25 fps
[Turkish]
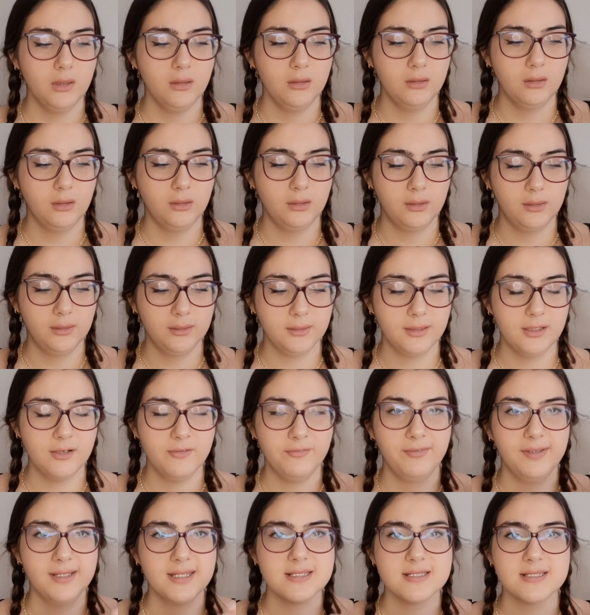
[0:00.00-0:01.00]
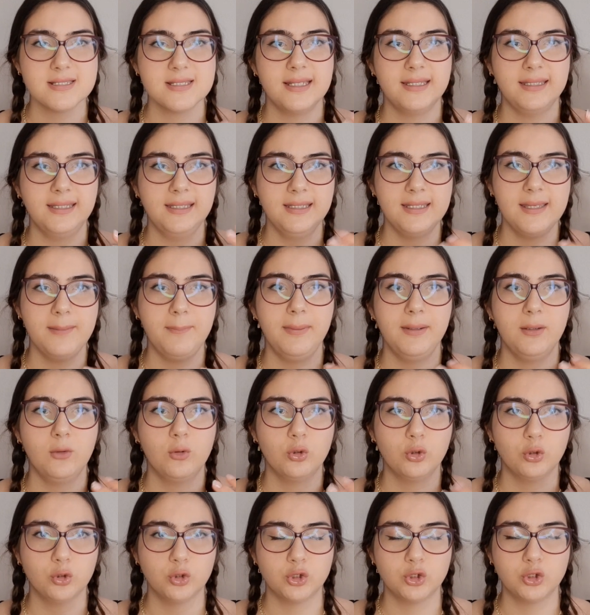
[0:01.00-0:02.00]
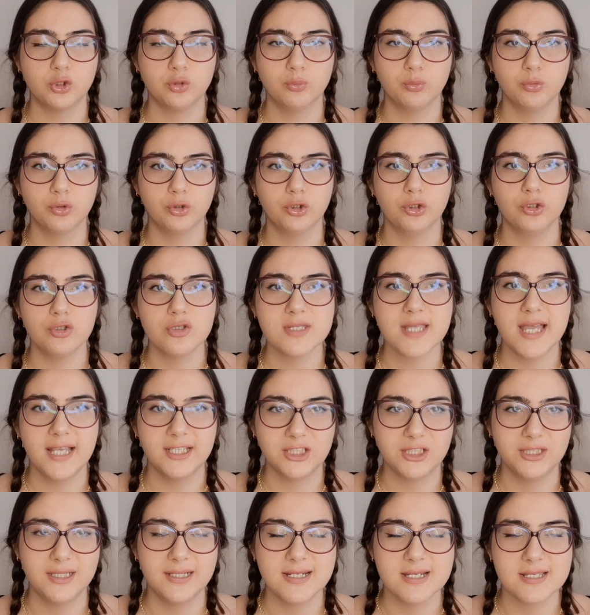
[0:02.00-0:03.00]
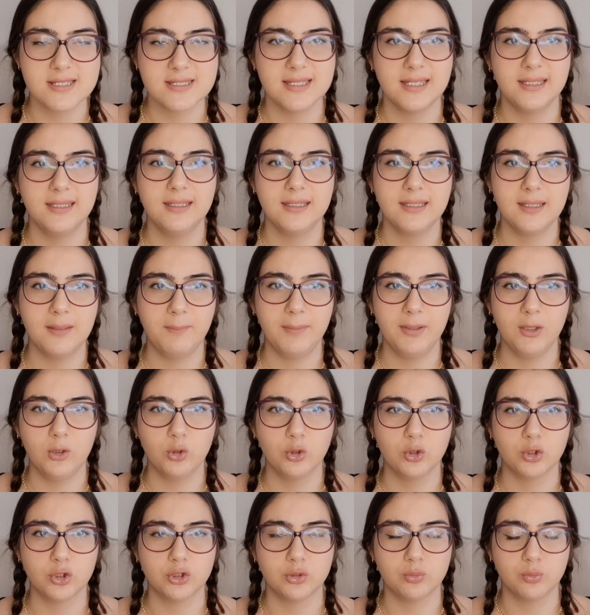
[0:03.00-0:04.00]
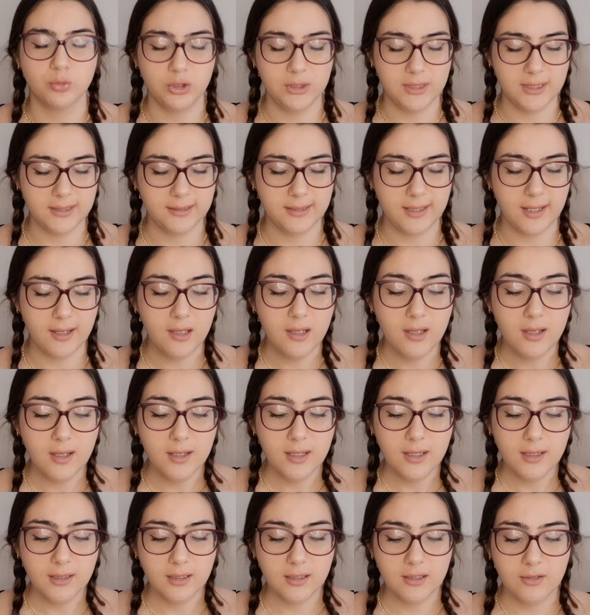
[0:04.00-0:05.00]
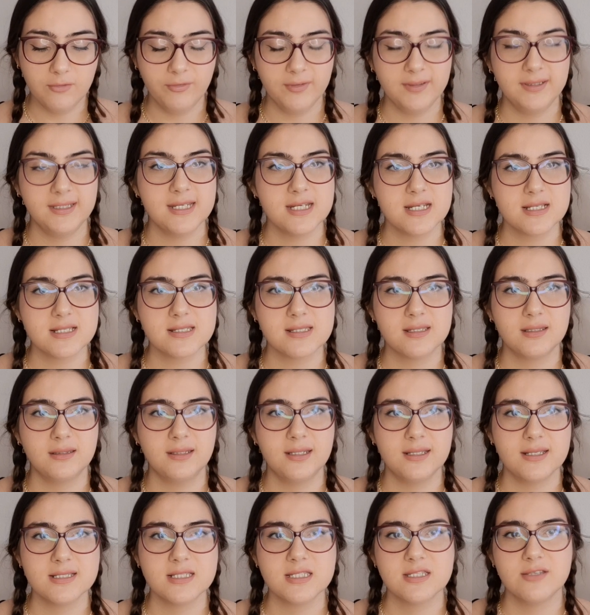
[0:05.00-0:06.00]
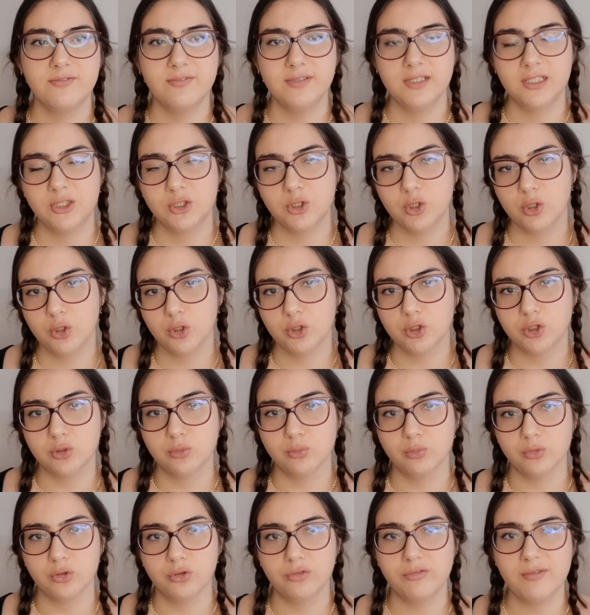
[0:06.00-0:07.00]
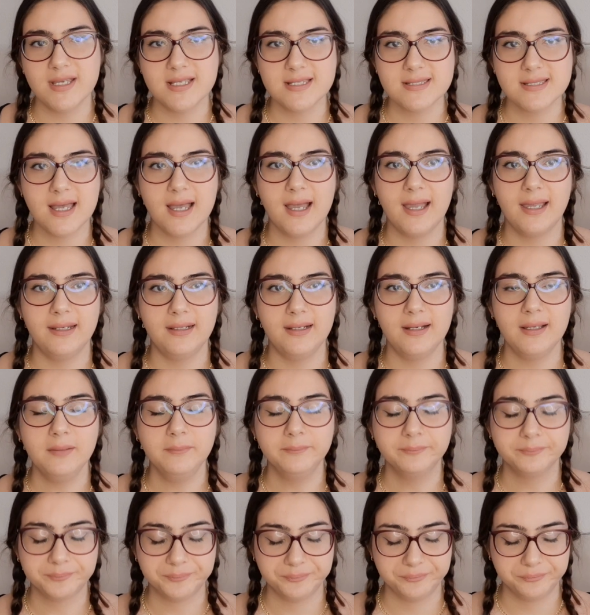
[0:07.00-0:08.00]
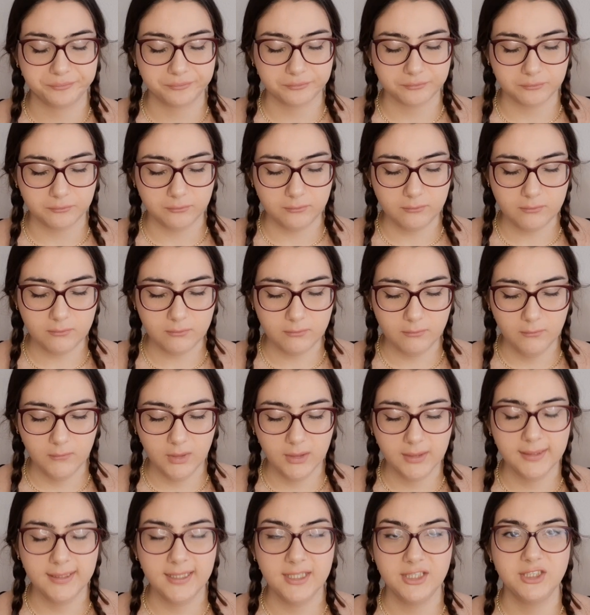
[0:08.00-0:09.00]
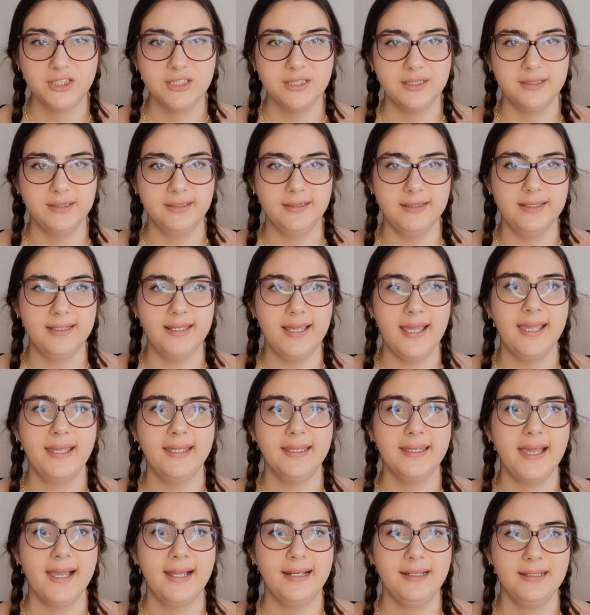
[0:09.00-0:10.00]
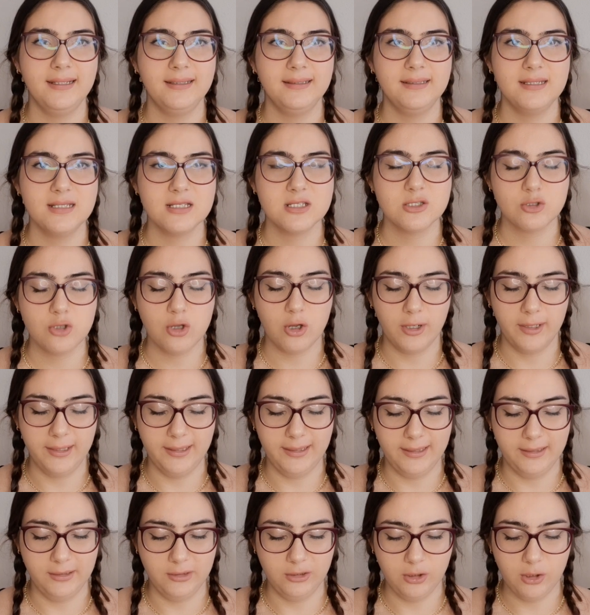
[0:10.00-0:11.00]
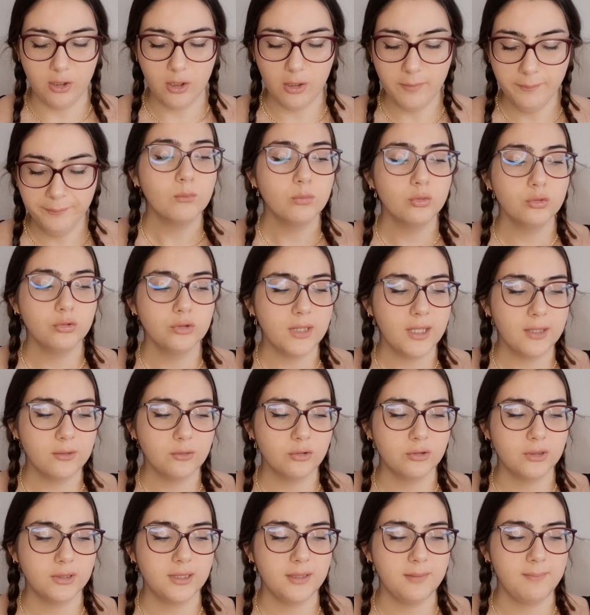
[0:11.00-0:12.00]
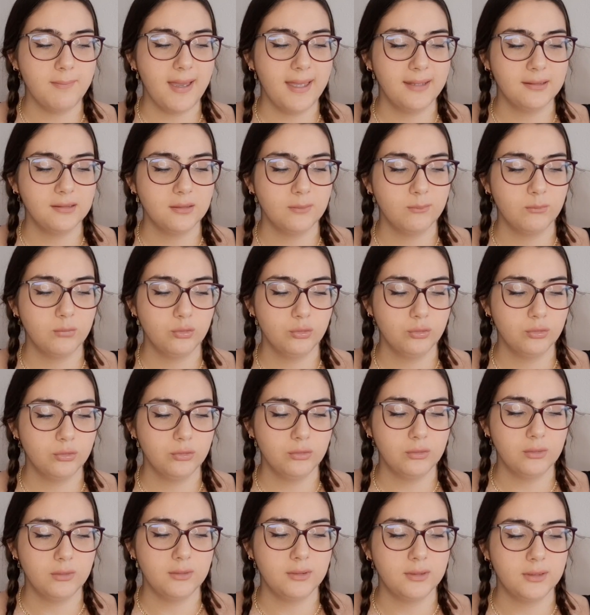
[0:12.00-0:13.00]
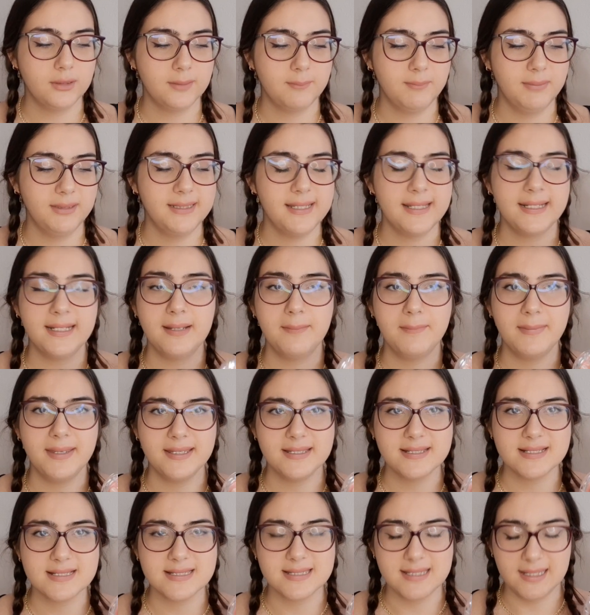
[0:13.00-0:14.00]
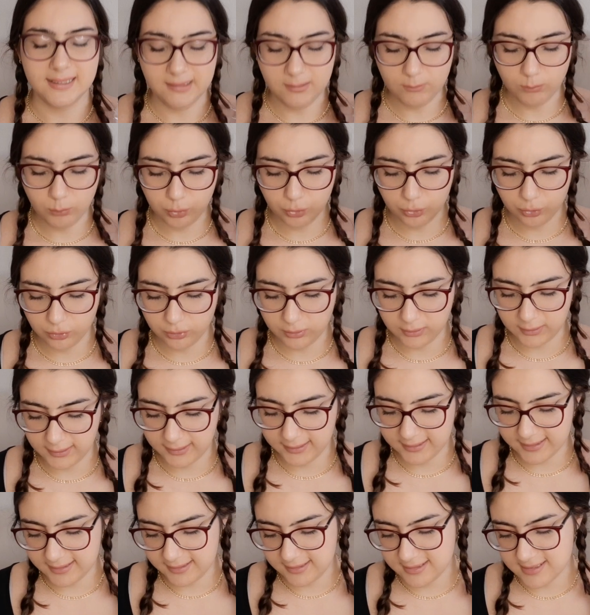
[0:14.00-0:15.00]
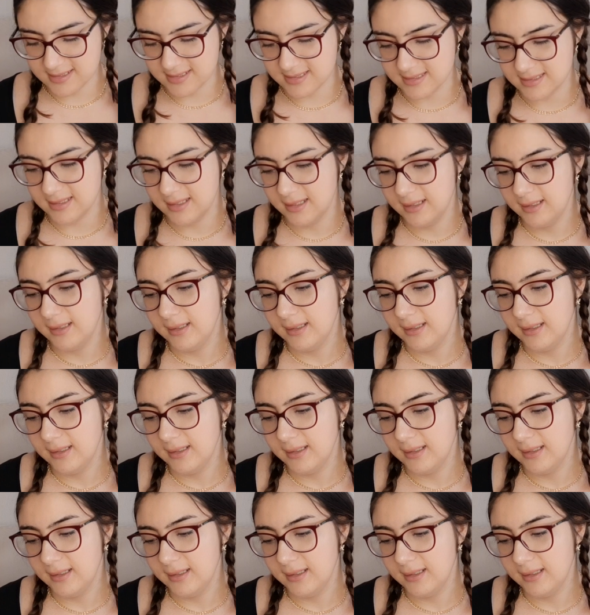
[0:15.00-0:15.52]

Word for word: e, kafanızdaki kepek oluşumunu, saçlarınızdaki kepek oluşumunu ya da kafa derisindeki sivilce oluşumunu vesaire geçirdiği, engellediği söyleniyor. Bundan dolayı ben de bunu e, bir denemek istedim. Bunun da gratis